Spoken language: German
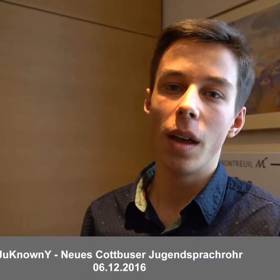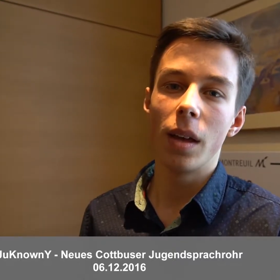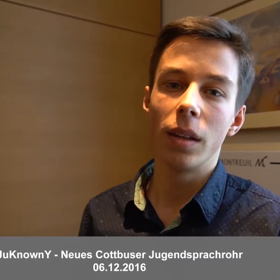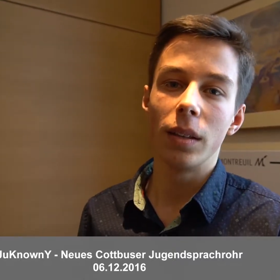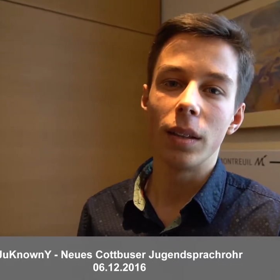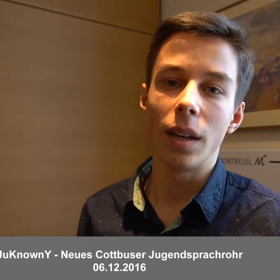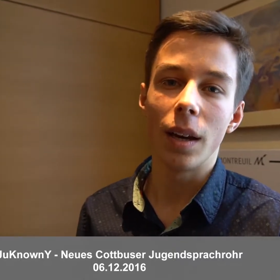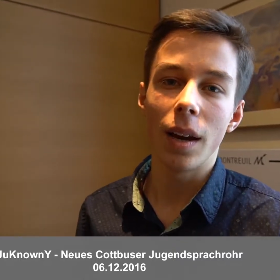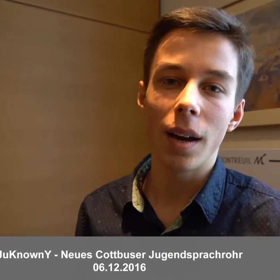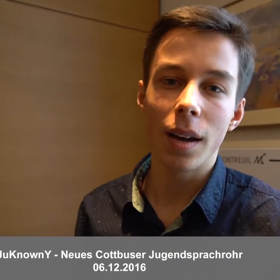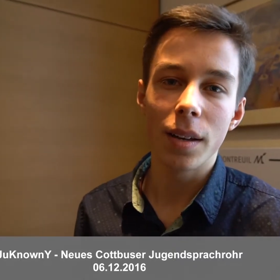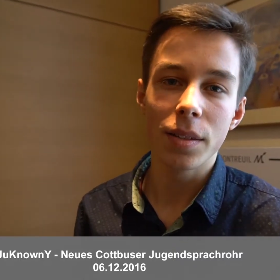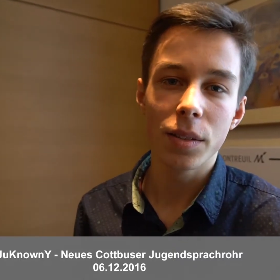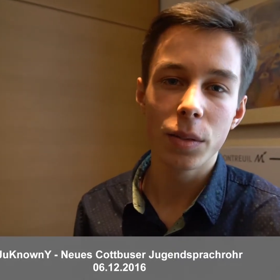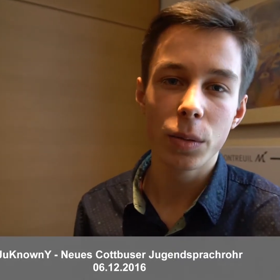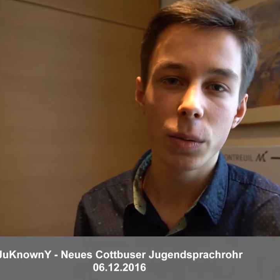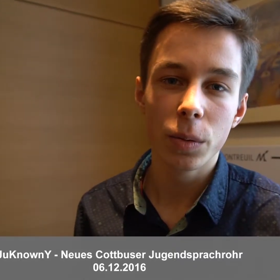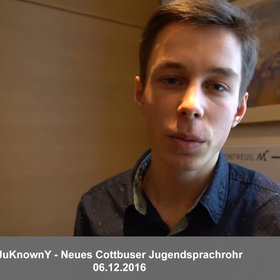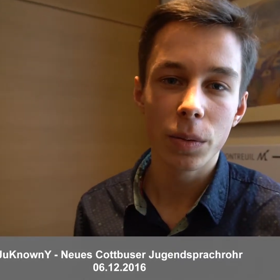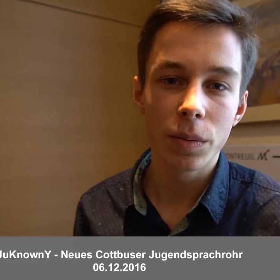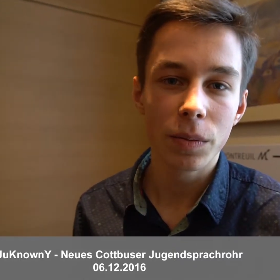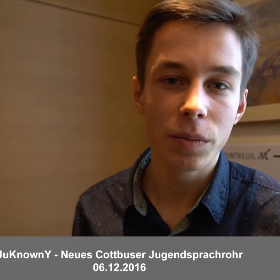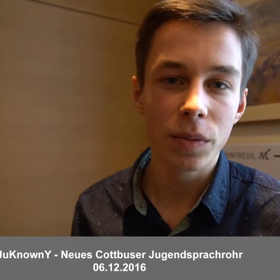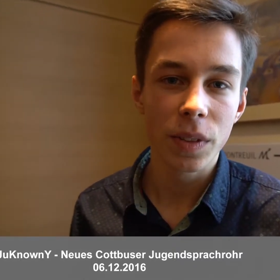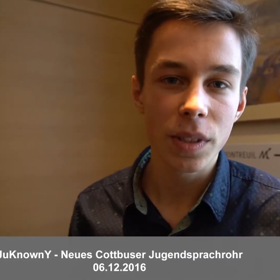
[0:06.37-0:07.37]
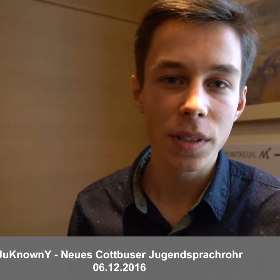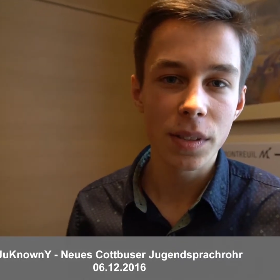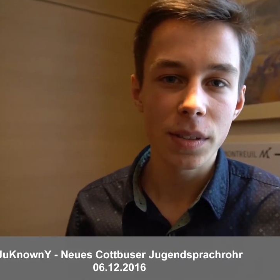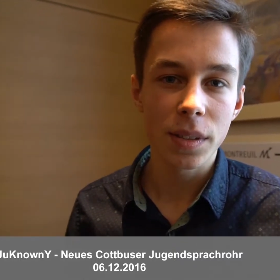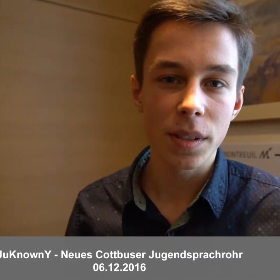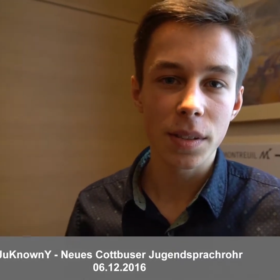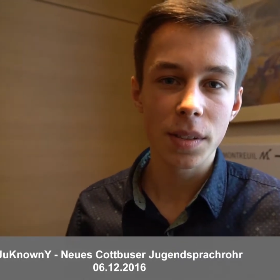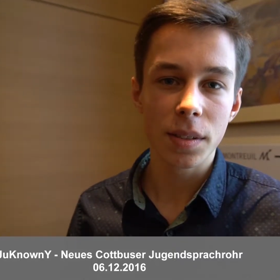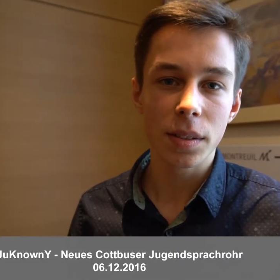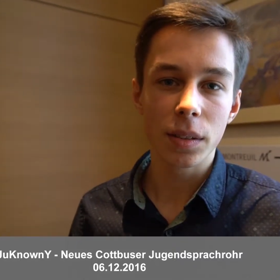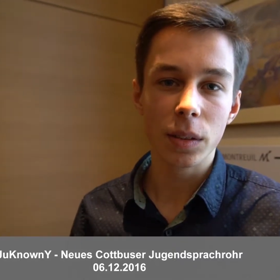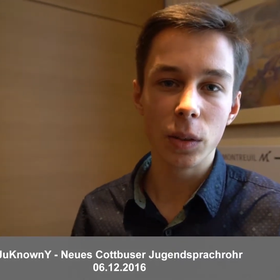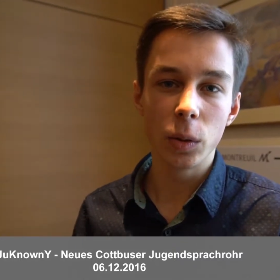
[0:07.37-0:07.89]
Ja, also wir sind
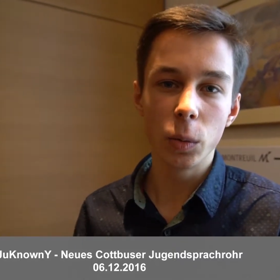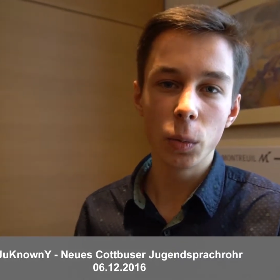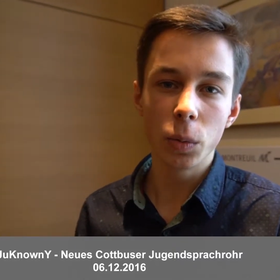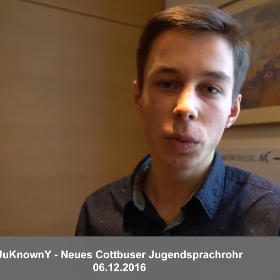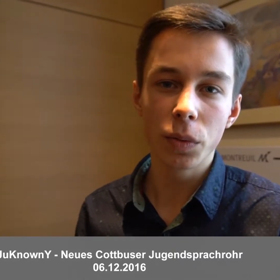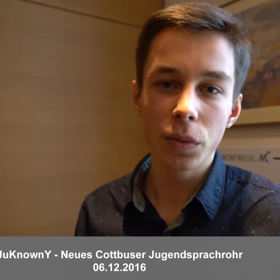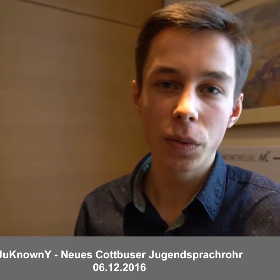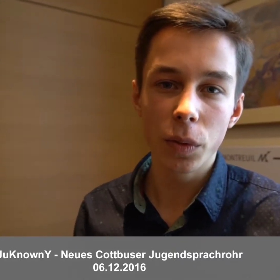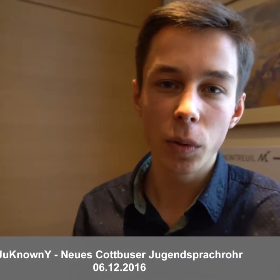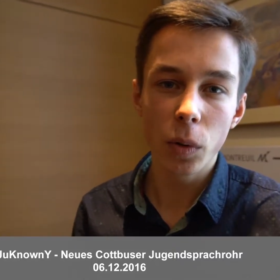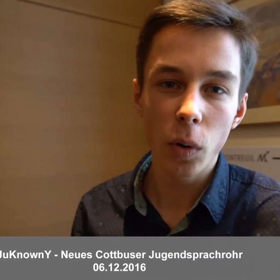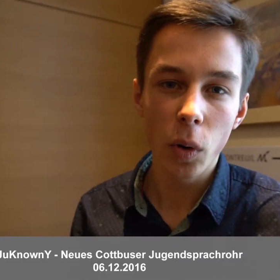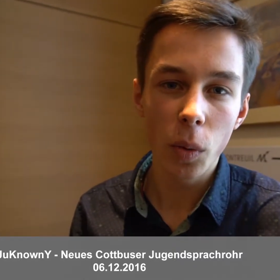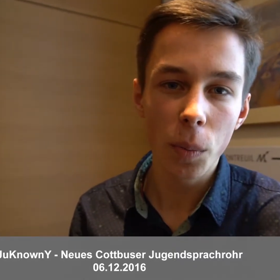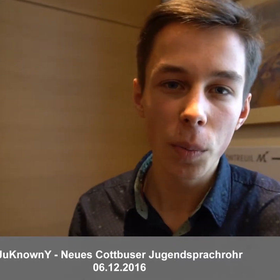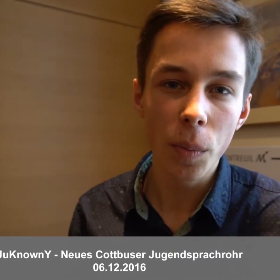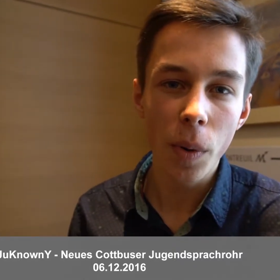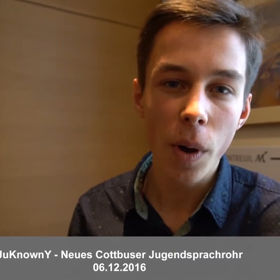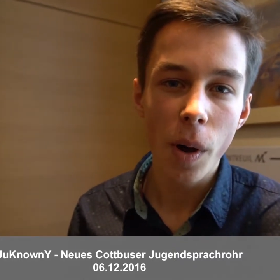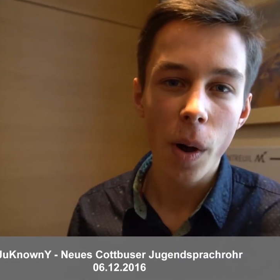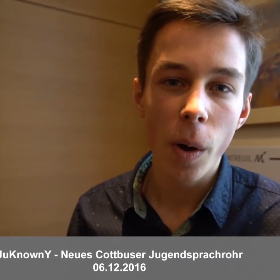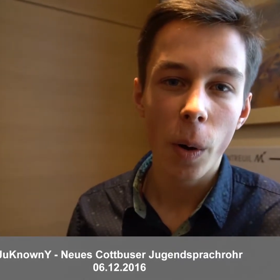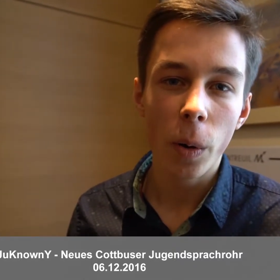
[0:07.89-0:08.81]
das Jugendforum